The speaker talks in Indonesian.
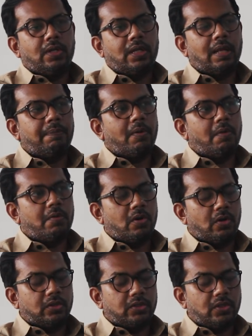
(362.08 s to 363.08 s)
Kenapa
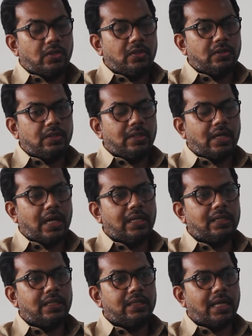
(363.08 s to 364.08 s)
omong kosong?
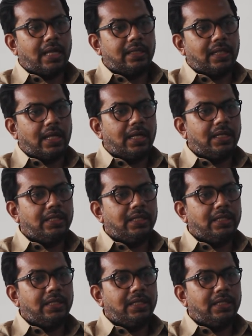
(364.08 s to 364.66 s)
Karena ternyata